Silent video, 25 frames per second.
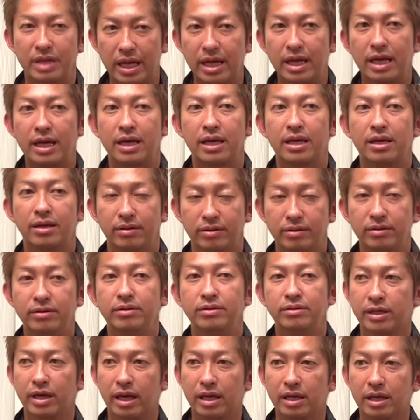ね、うん、うん、
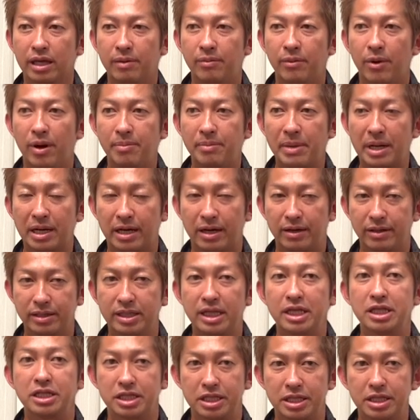結果もあんま変わん
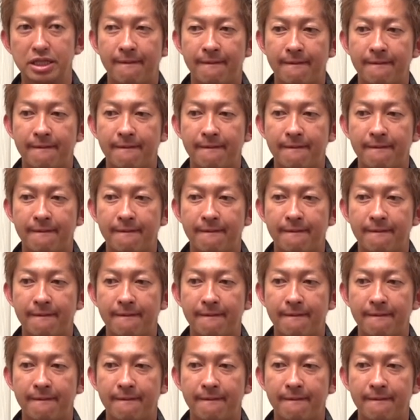ないし